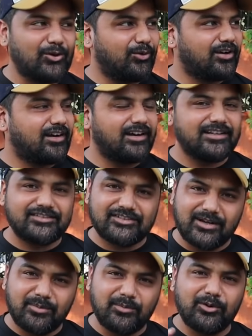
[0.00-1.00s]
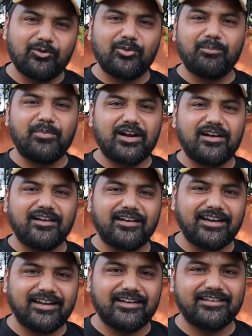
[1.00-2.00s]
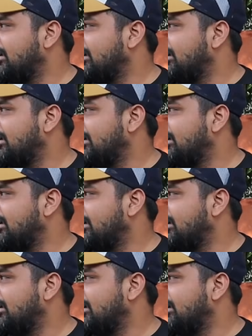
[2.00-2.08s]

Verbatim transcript: और गाड़ी चल भी बिल्कुल मक्खन रही है